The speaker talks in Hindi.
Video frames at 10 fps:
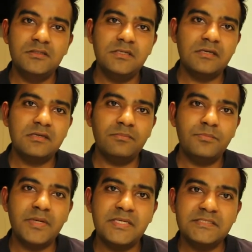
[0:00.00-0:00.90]
ये
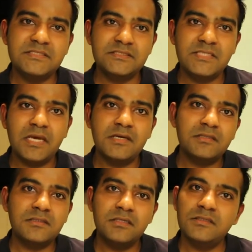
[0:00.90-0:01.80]
कंपनीज क्या
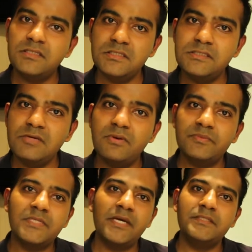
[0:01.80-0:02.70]
करती है कि ये
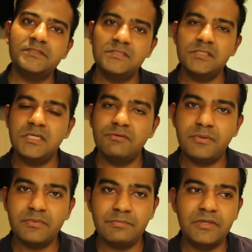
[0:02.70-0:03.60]
वेबसाइट्स ये
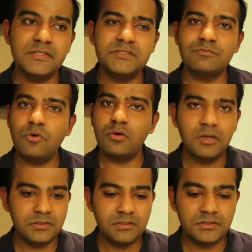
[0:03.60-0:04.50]
एप्लीकेशन ब्लॉक
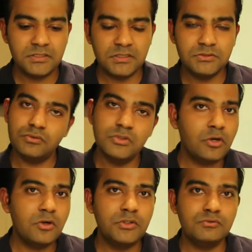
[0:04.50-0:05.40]
कर देती है सो यू
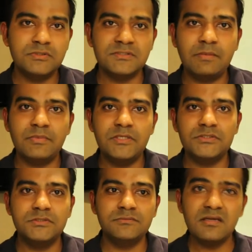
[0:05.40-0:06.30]
कैन नॉट यूज़ दिस
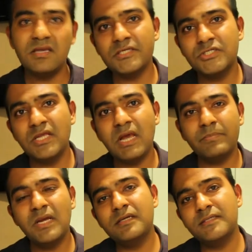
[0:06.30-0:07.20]
एप्लीकेशन ये एक्चुअली
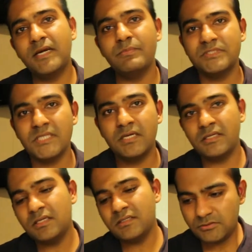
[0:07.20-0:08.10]
अपना इंटरनेट बचा
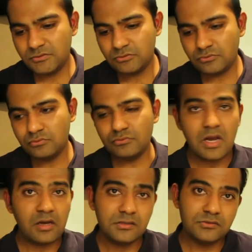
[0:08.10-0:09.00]
रही है सो so,
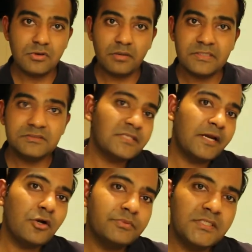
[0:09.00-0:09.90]
हाँ तो आपके
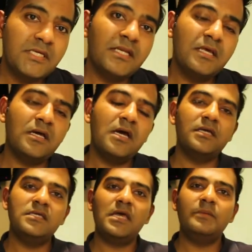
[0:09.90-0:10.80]
सेकेंड ऑप्शन ये रहेगा
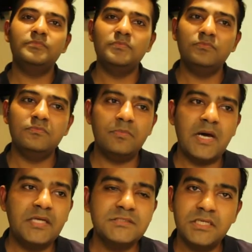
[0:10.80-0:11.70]
कि आप
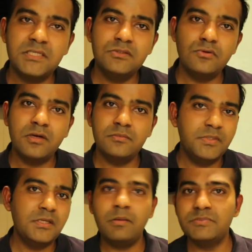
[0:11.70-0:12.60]
बाहर जाइए दुकान
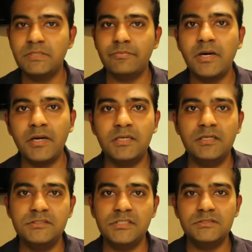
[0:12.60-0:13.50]
में आप सिम कार्ड खरीद
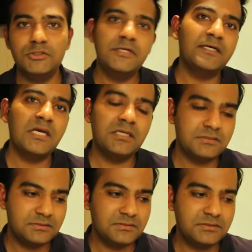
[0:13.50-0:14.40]
लीजिए जो डेटा
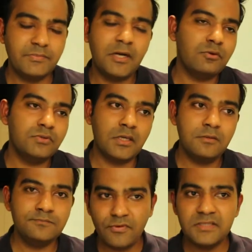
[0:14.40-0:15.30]
सिम कार्ड होता
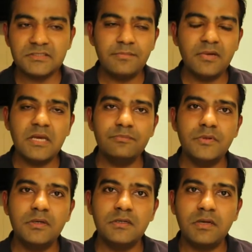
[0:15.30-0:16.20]
है फॉर एग्जाम्पल
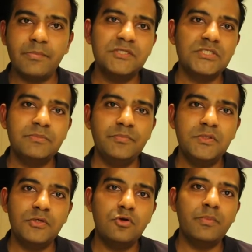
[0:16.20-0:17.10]
आप आपकी शिप
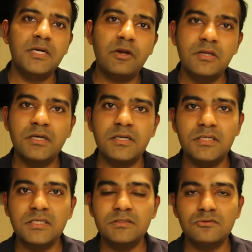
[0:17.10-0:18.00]
यूरोप में ट्रैवल कर
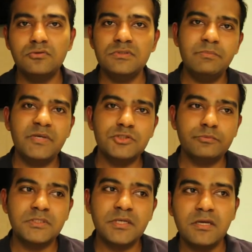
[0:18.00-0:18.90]
रही है तो ये बेस्ट
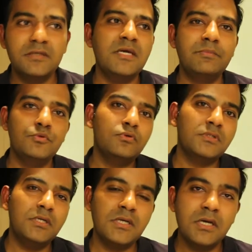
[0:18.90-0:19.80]
ऑप्शन रहेगा कि आप
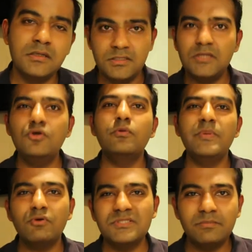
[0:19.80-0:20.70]
यूके का या
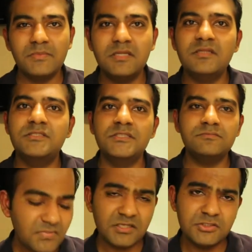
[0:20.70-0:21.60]
यूरोपियन कोई सिम खरीद लीजिए
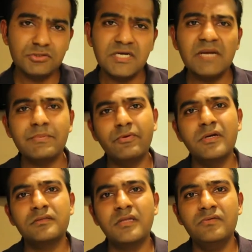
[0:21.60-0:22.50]
जो डेटा
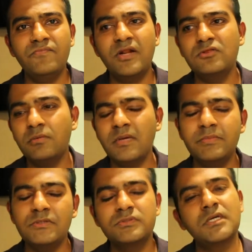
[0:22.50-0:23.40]
प्रोवाइड करता है फिलहाल तो मैं
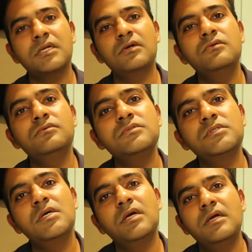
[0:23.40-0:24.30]
अभी यूज़ कर रहा
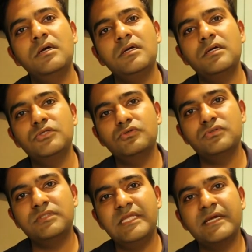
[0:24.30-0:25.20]
हूँ
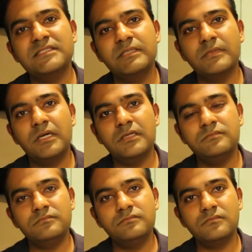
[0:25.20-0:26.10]
जो थ्री का सिम कार्ड है
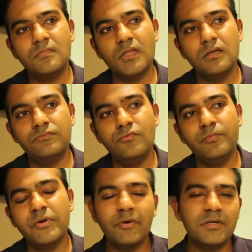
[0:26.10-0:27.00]
वो
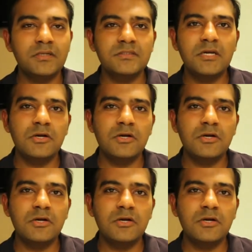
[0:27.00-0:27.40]
प्रोवाइड करती है